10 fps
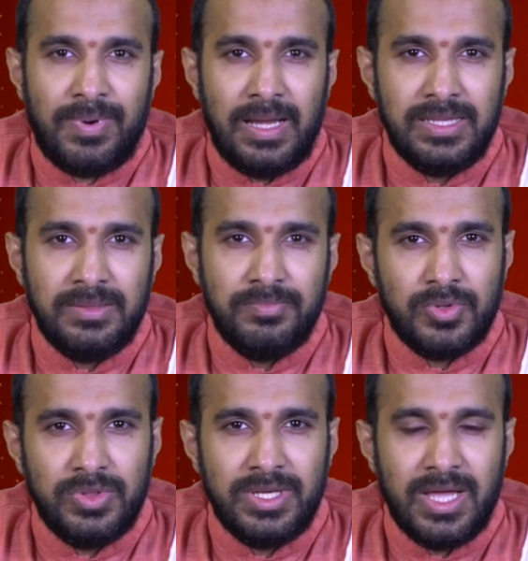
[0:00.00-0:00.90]
ఫలితం
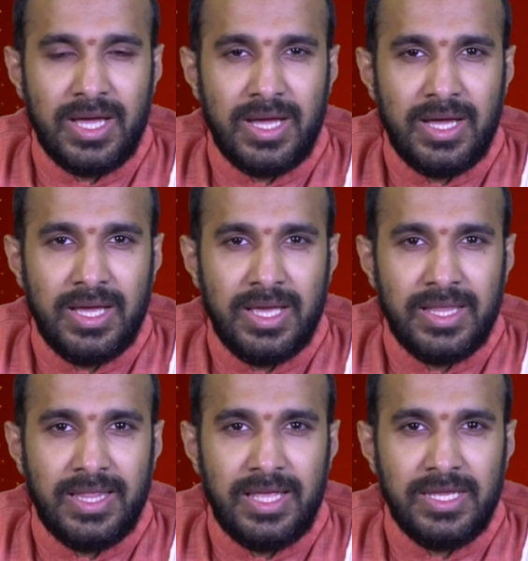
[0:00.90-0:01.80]
పొందిన
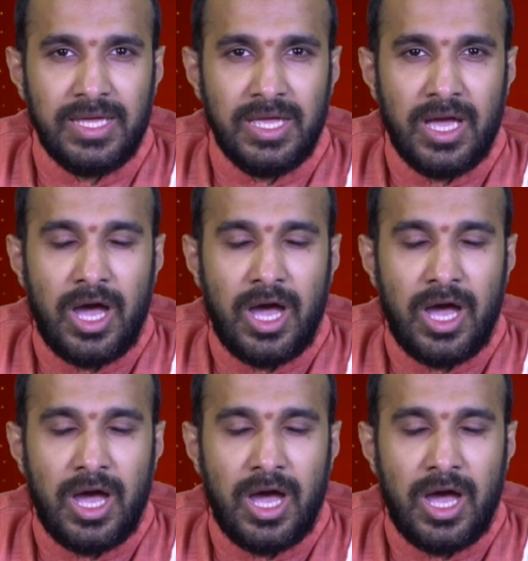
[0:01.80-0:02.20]
దాన్ని